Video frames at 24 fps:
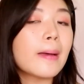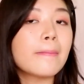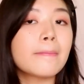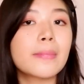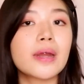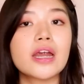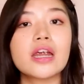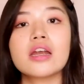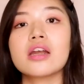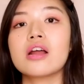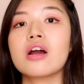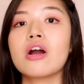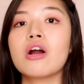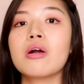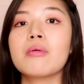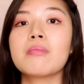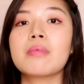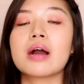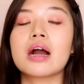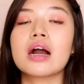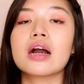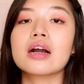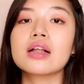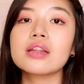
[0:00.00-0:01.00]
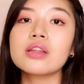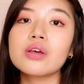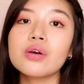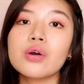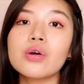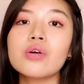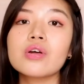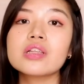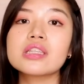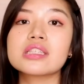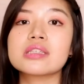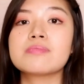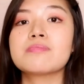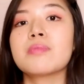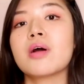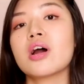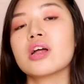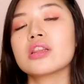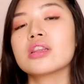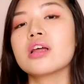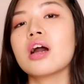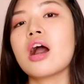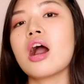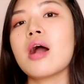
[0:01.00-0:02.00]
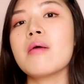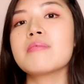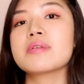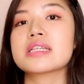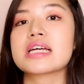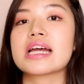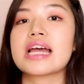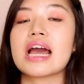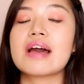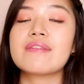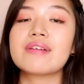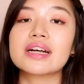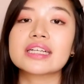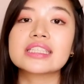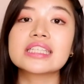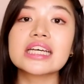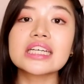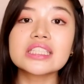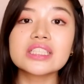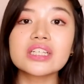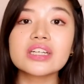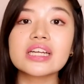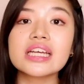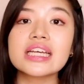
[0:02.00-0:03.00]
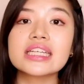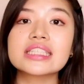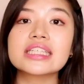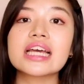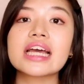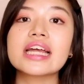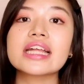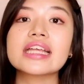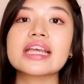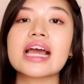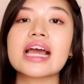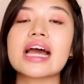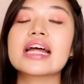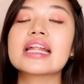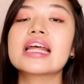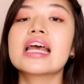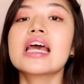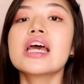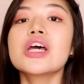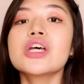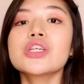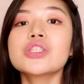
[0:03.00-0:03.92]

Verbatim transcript: Meron akong mga clothes, bottoms. I have accessories, ganyan.